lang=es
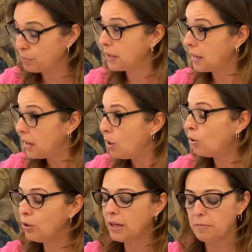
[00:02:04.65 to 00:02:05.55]
Pues
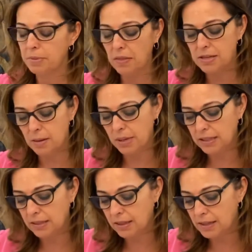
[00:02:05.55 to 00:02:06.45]
hoy que
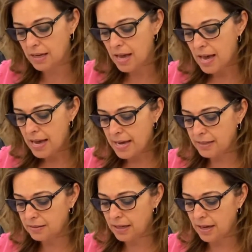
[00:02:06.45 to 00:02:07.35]
precisamente tiene
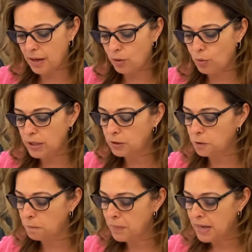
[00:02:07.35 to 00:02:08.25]
este encuentro,